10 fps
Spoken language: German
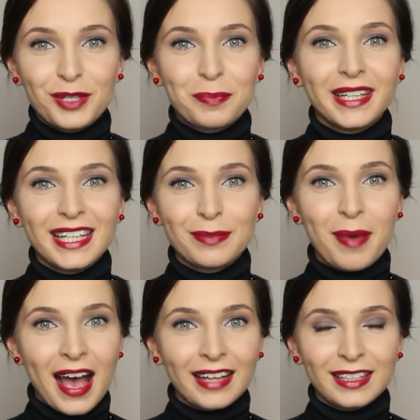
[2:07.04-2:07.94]

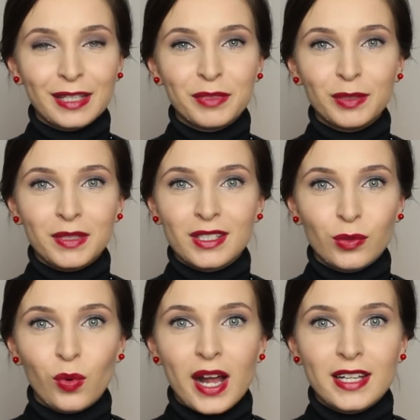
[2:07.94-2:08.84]
Gesprächspartner mit mir
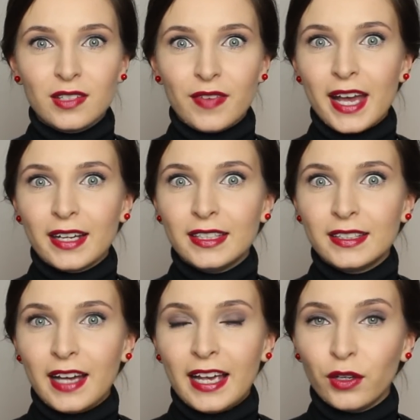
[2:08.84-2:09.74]
so, als wäre
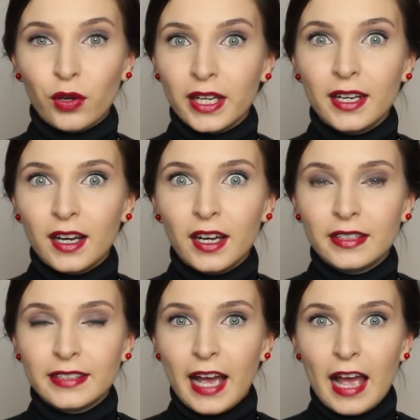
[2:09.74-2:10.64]
ich ein Gorilla,
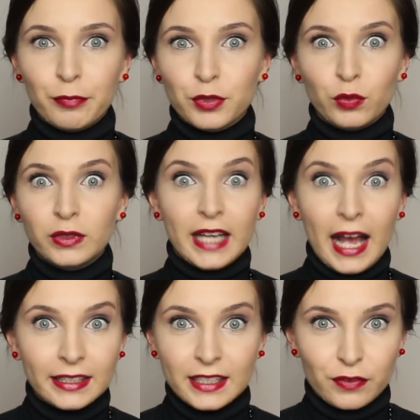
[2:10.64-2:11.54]
der absolut
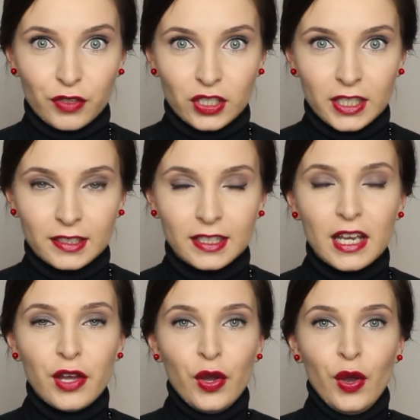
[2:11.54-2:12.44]
gar nichts versteht.
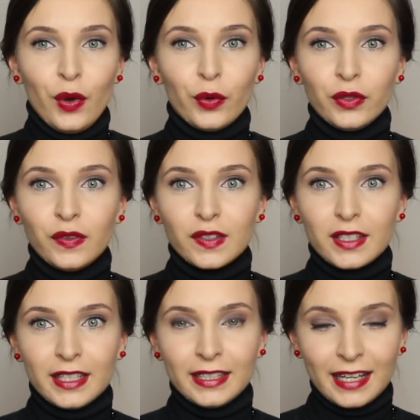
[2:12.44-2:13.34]
Und
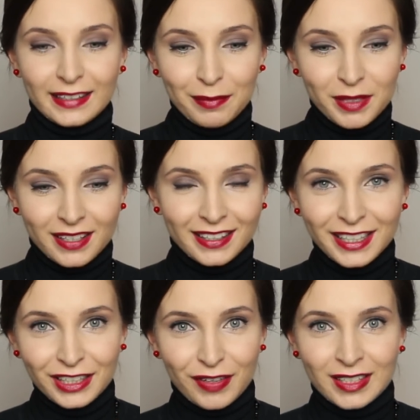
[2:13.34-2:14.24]
äh, nachdem ich dann
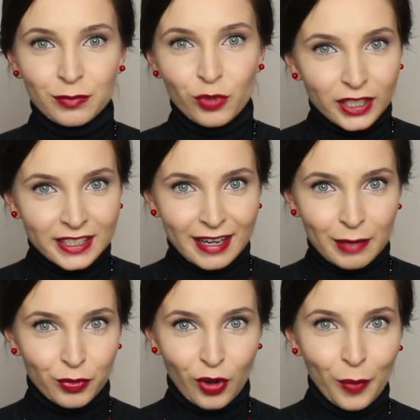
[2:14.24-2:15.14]
irgendwann die
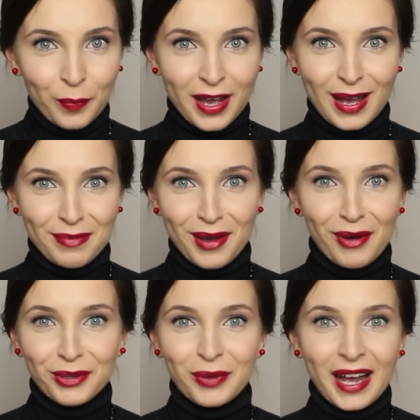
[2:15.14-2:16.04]
Möglichkeit bekommen habe,
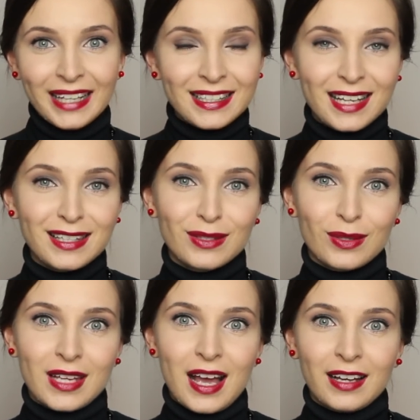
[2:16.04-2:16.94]
auch nur einen Satz
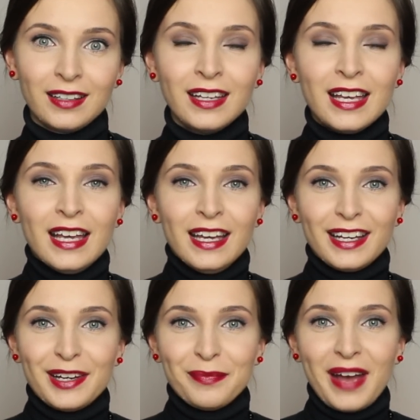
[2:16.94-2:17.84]
zu sagen,
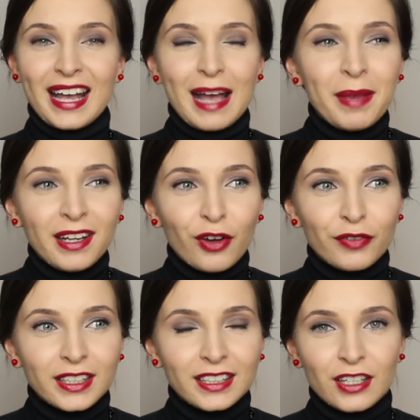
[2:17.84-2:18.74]
ähm, kann man auch
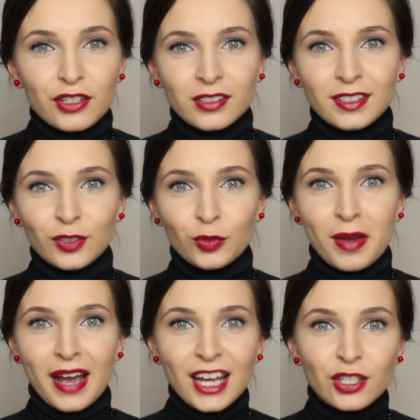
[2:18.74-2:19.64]
wirklich dann schon die
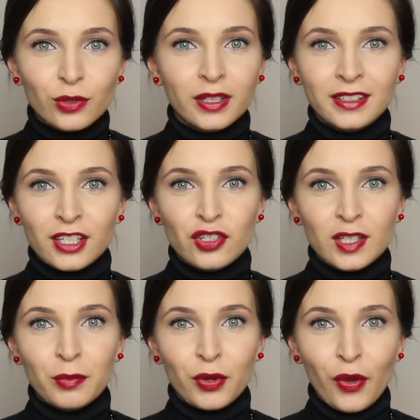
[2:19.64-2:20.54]
Überraschung in der
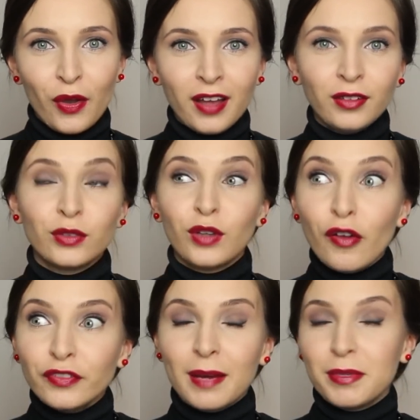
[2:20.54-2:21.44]
Stimme hören. Und
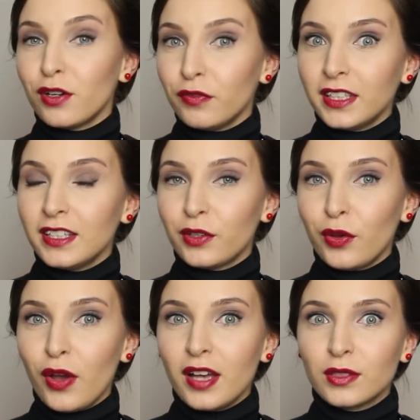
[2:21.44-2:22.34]
oft habe ich auch wirklich
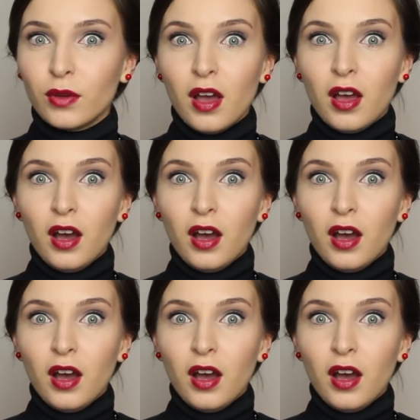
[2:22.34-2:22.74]
gehört, so,